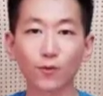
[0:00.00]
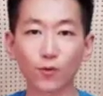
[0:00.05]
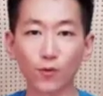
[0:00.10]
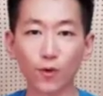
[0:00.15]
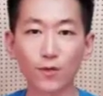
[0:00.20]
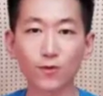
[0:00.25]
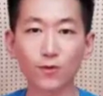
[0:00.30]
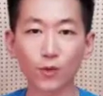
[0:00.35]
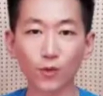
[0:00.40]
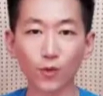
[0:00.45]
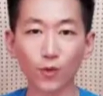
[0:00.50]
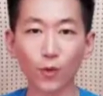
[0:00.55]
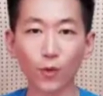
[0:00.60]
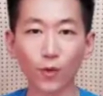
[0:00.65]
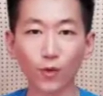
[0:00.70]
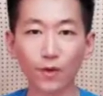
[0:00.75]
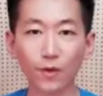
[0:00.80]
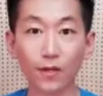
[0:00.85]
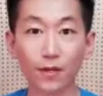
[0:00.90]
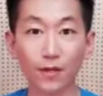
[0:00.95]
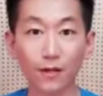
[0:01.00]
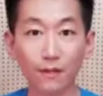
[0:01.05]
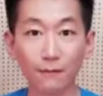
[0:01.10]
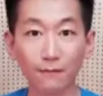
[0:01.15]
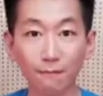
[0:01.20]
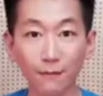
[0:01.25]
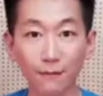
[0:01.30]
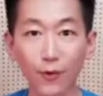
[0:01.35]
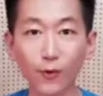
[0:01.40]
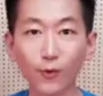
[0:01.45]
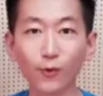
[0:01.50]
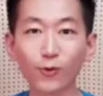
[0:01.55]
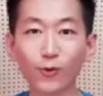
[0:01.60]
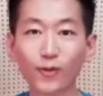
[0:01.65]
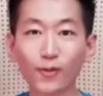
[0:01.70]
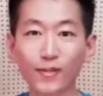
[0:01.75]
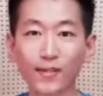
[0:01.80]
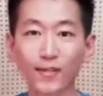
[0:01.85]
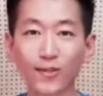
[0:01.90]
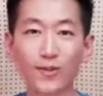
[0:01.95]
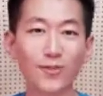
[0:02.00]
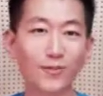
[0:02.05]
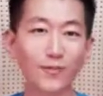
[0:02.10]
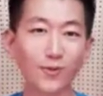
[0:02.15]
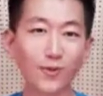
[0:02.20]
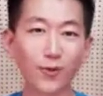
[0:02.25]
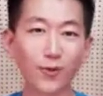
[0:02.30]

될 수 있도록 매우 열심히